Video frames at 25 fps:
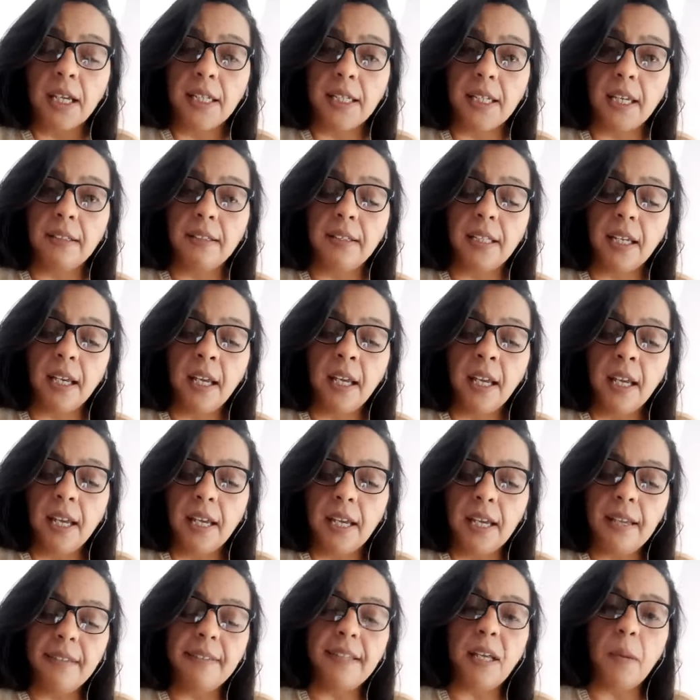y ante
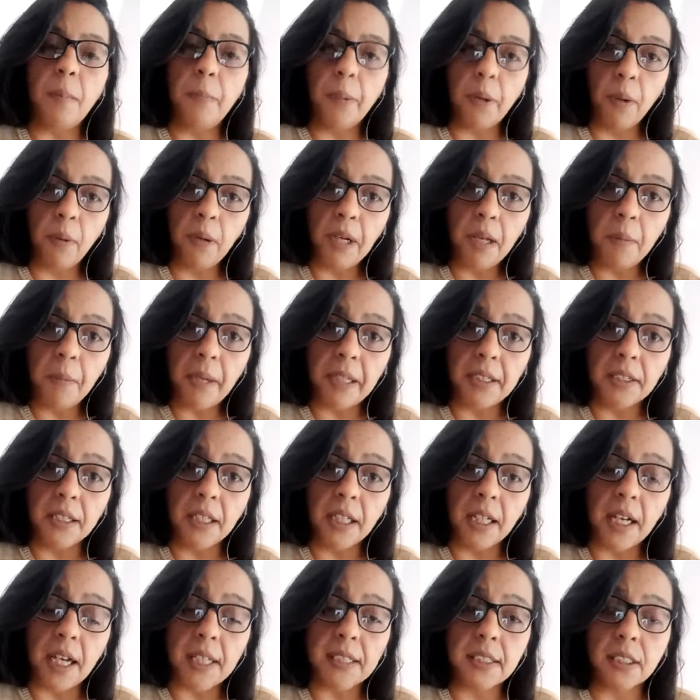estas
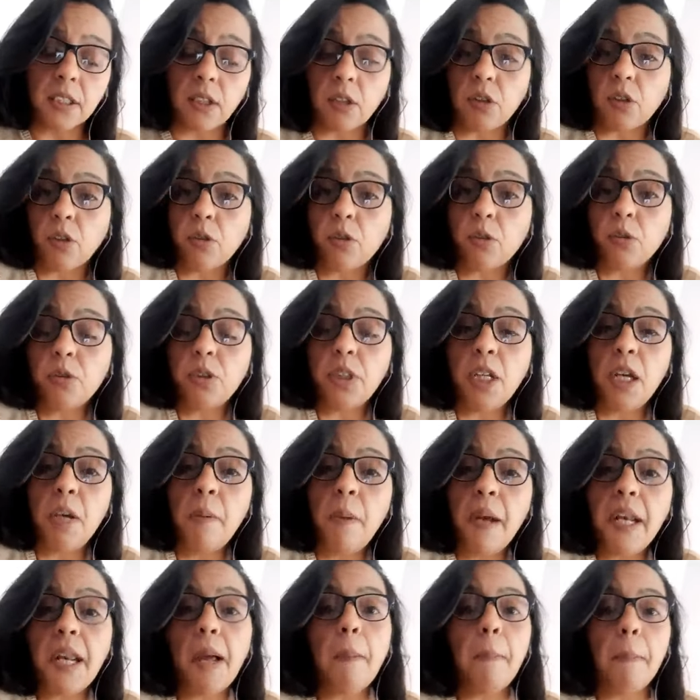problemáticas en donde ustedes
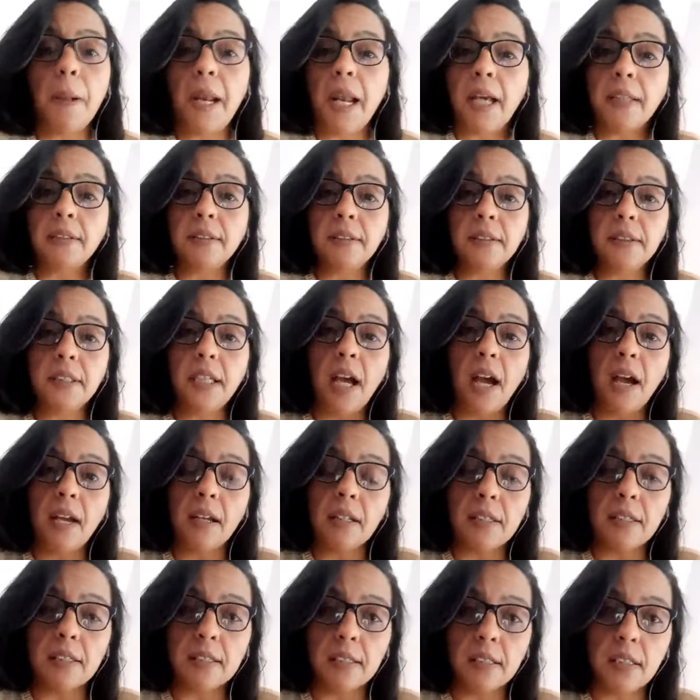van a
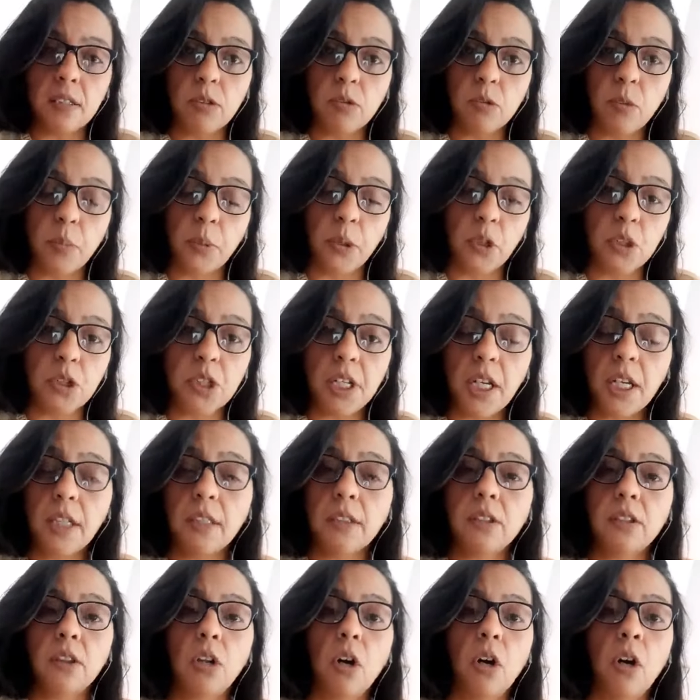plantear su
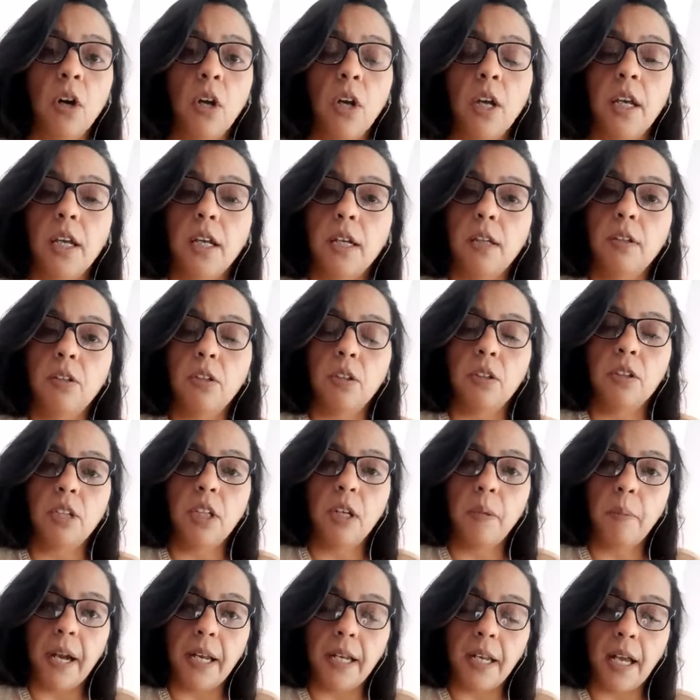proyecto, en
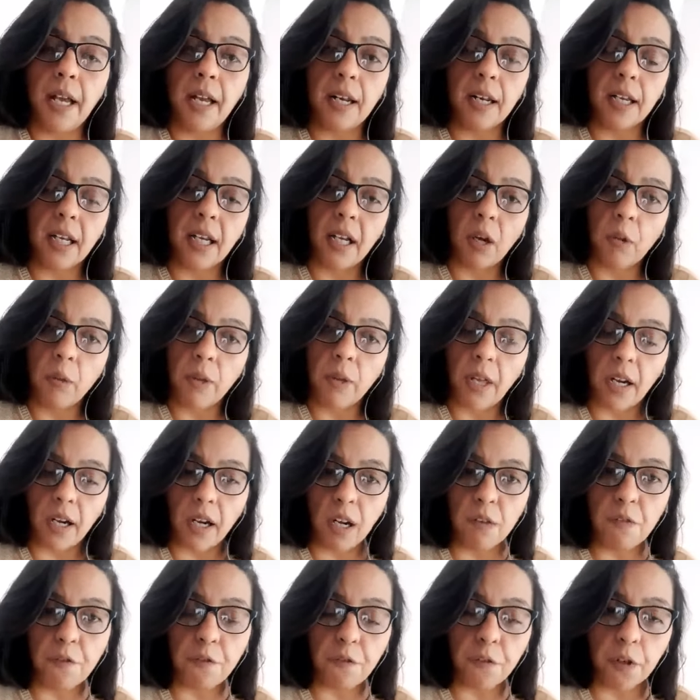donde van a recaudar
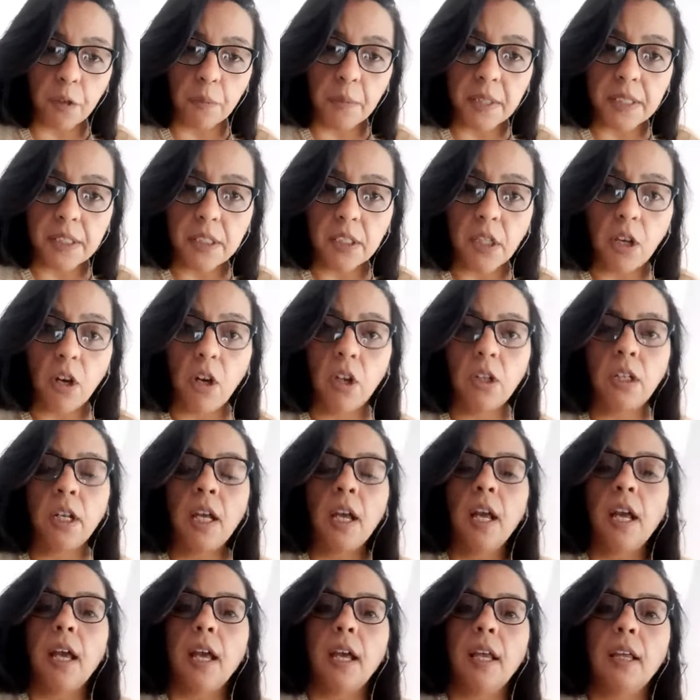la información,
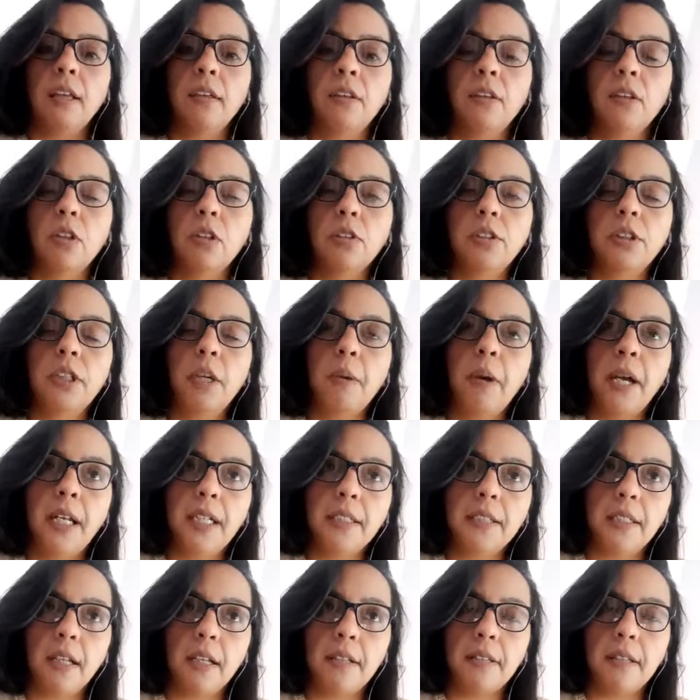en donde van
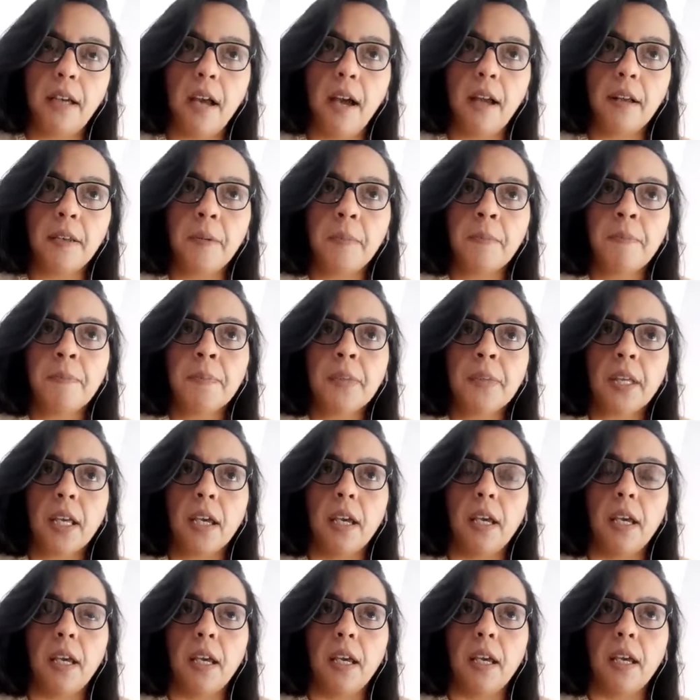a tratar
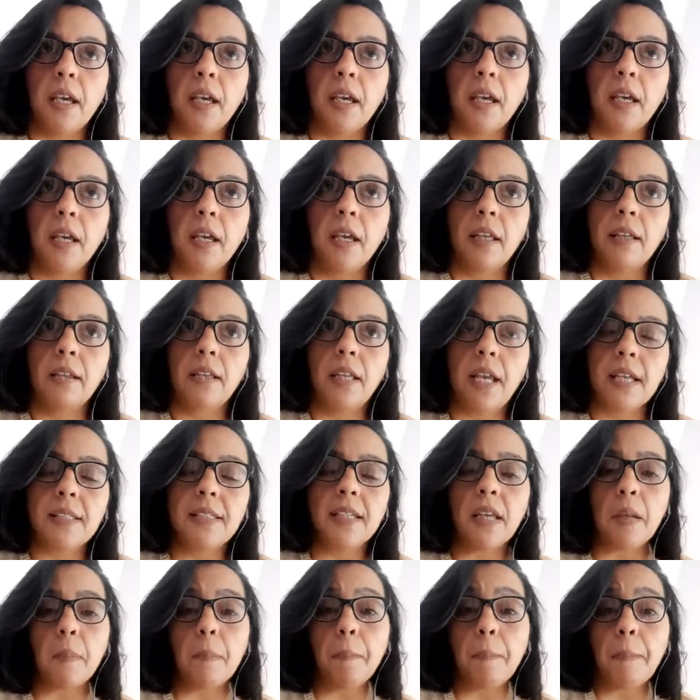eh, de
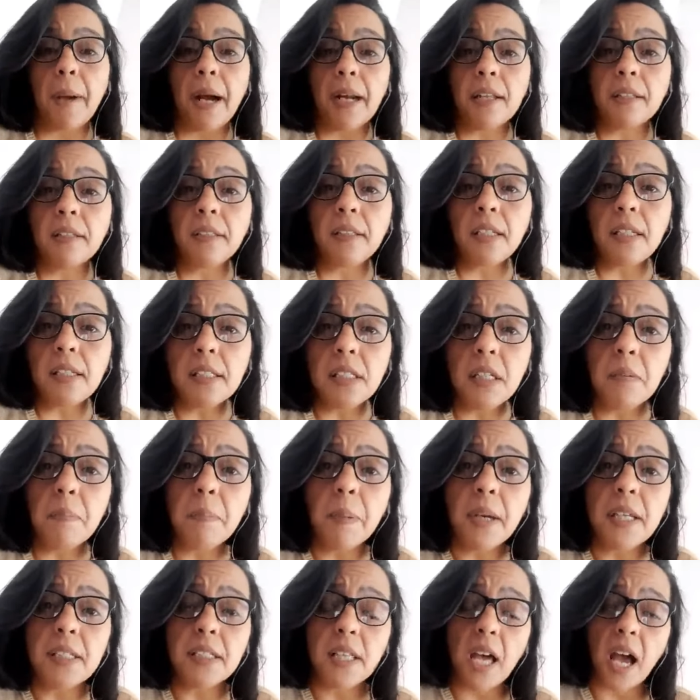hacer
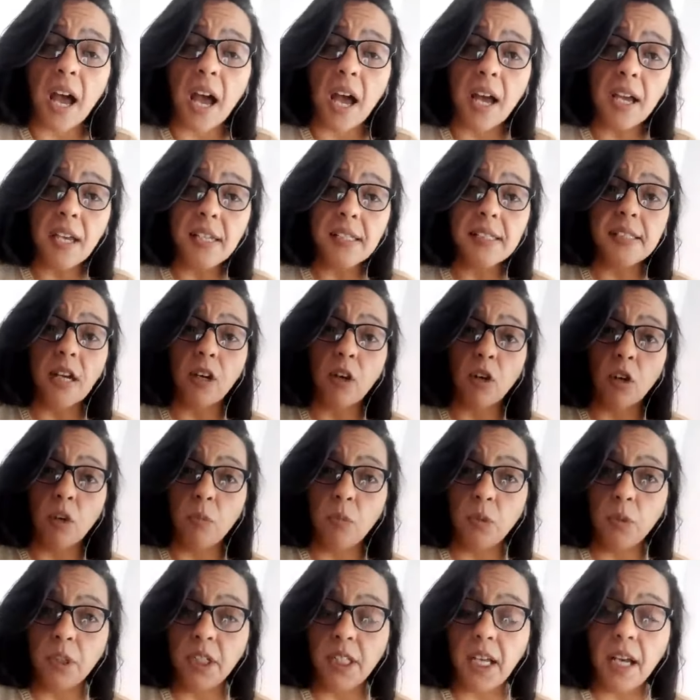partícipes a esa
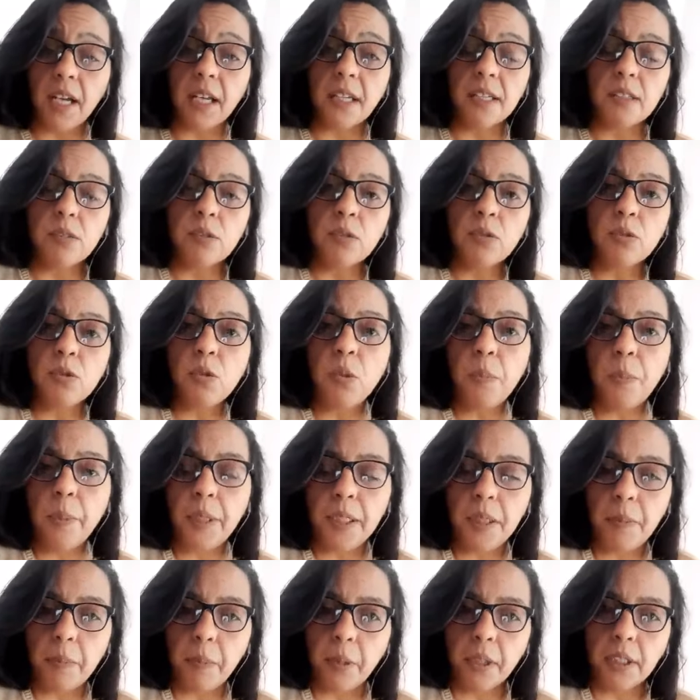comunidad, que es
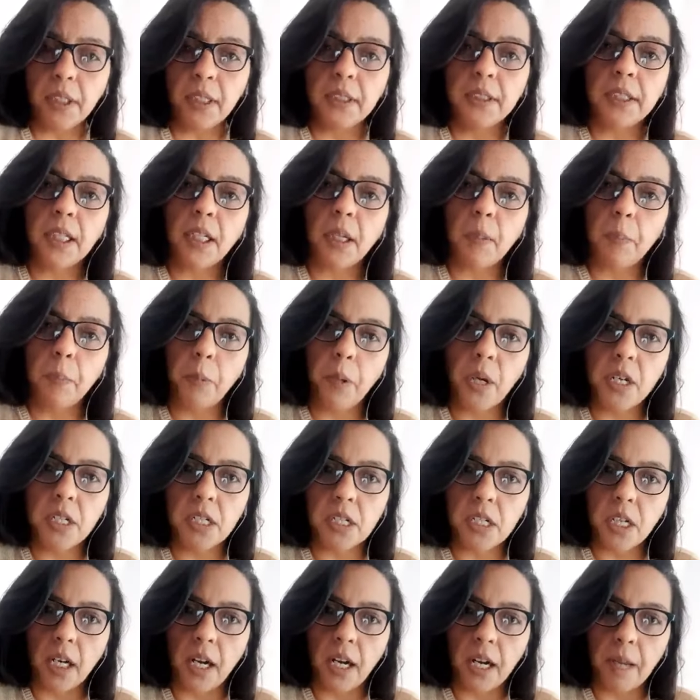súper importante que puedan
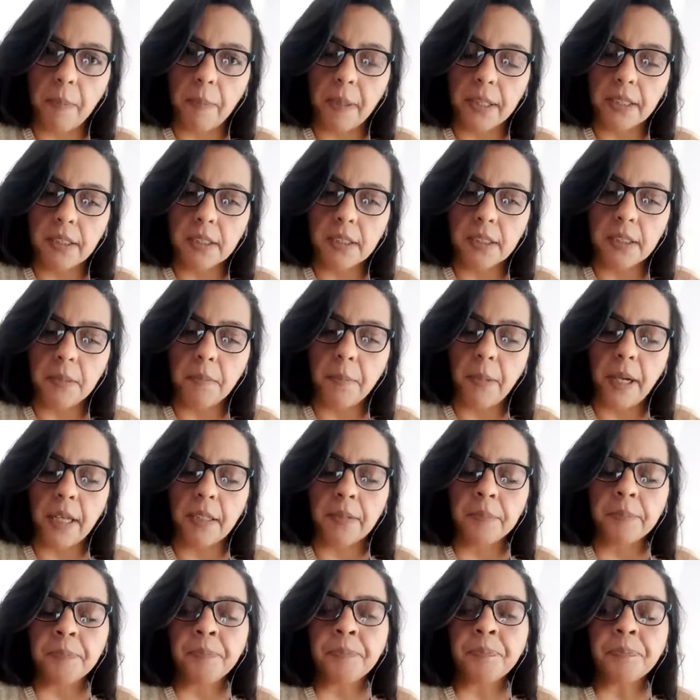llegar a
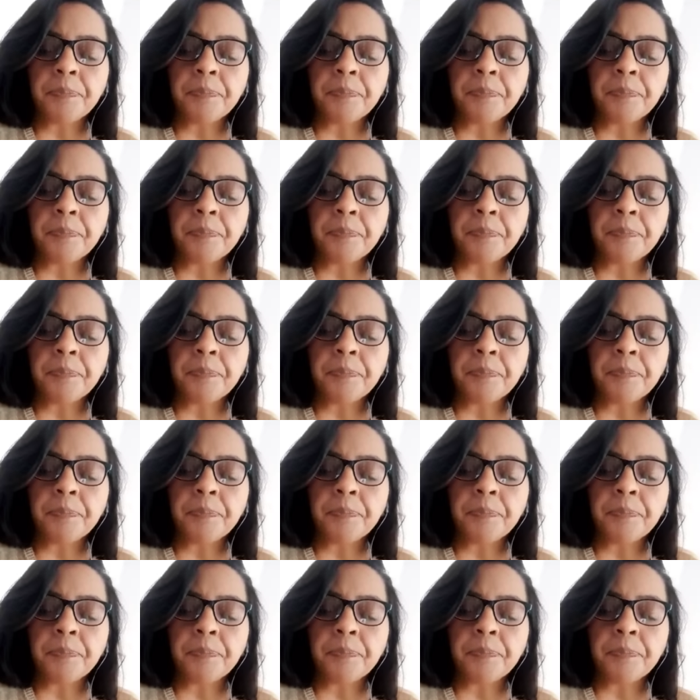participar,